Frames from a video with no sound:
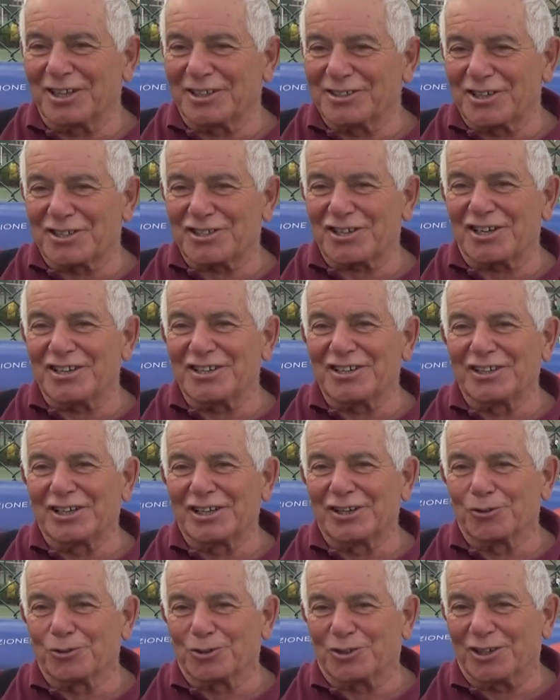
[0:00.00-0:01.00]
Da dieci anni
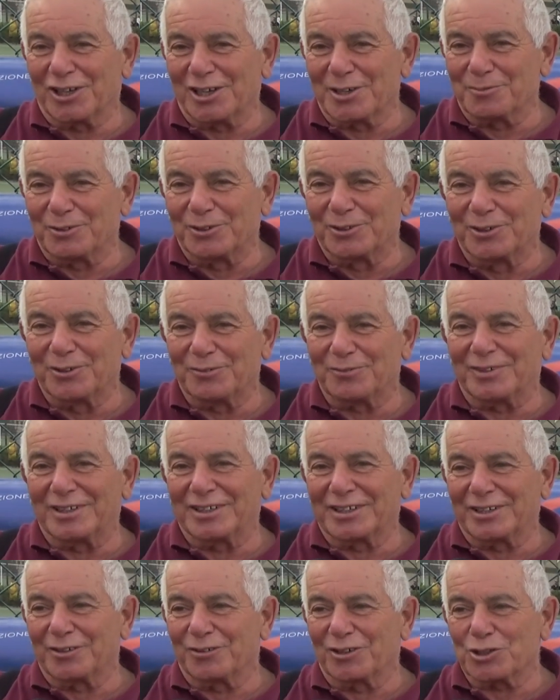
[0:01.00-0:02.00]
che lottiamo a
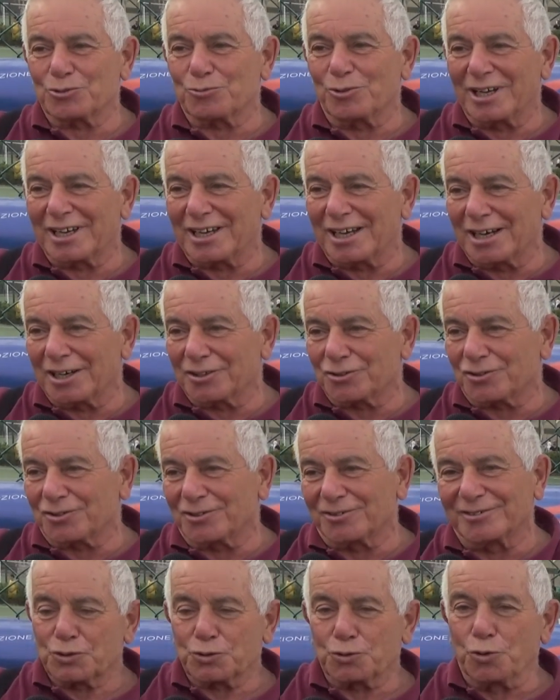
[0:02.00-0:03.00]
fare una scuola
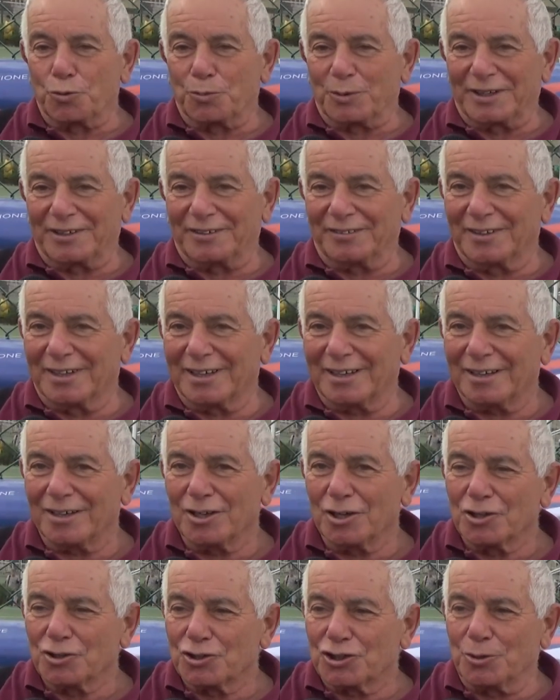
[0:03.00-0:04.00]
calcio stupenda,
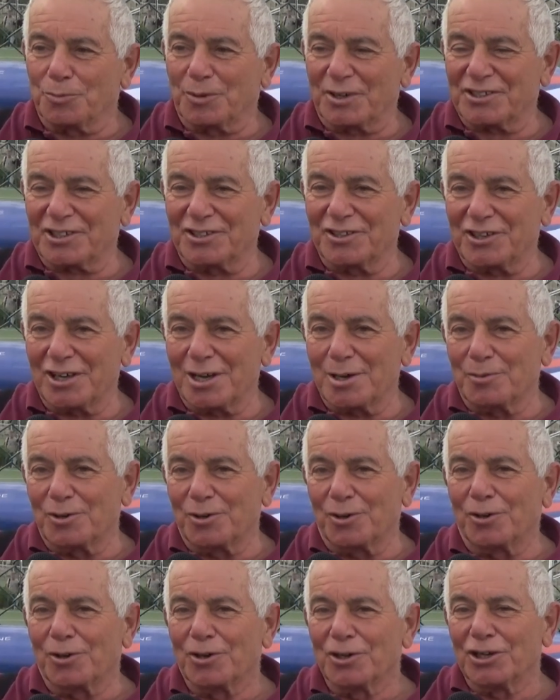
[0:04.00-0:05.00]
ci
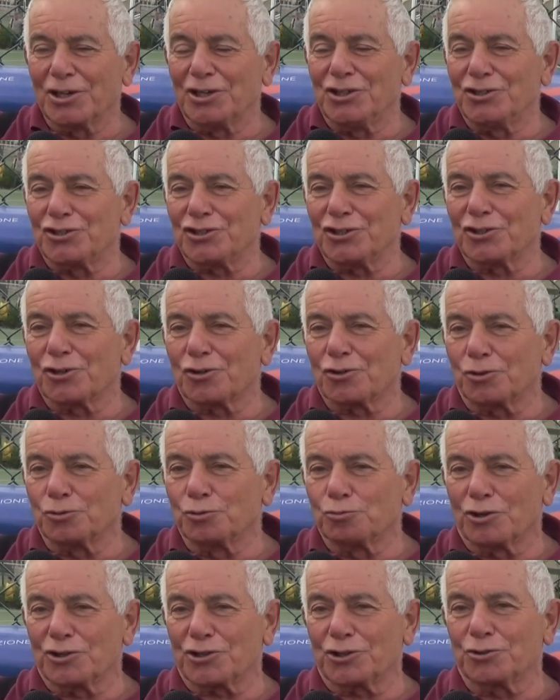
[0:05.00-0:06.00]
presentiamo in giro
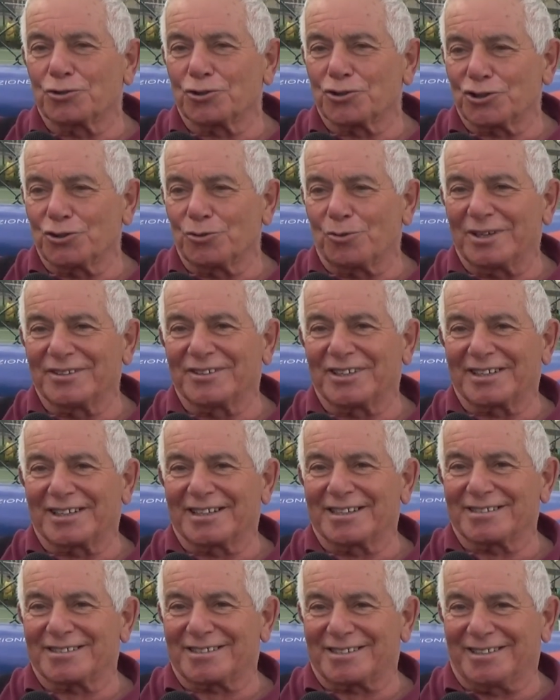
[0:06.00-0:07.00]
con 250
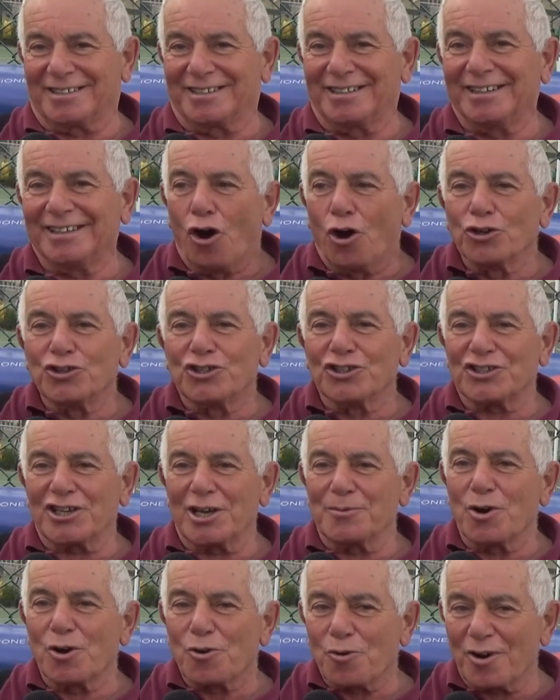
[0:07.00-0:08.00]
ragazzini, oggi
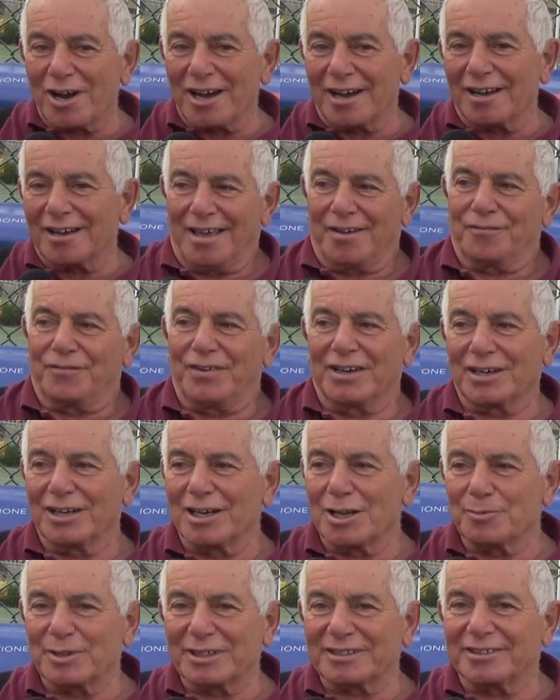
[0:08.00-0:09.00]
siamo qua a fare
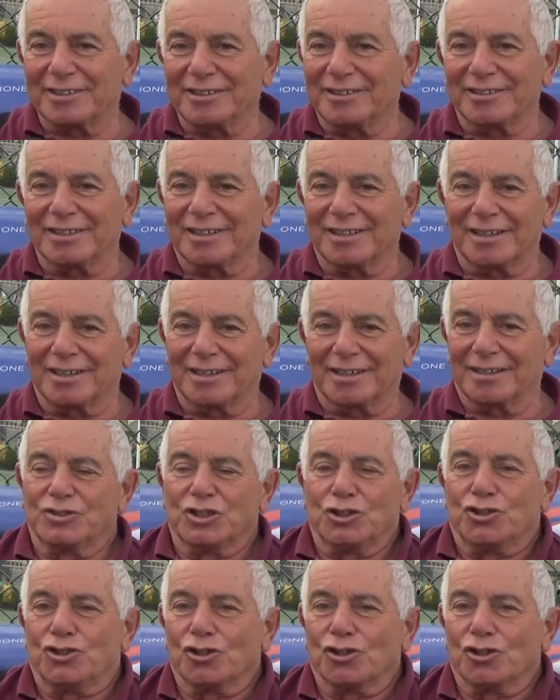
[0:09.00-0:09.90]
una partita di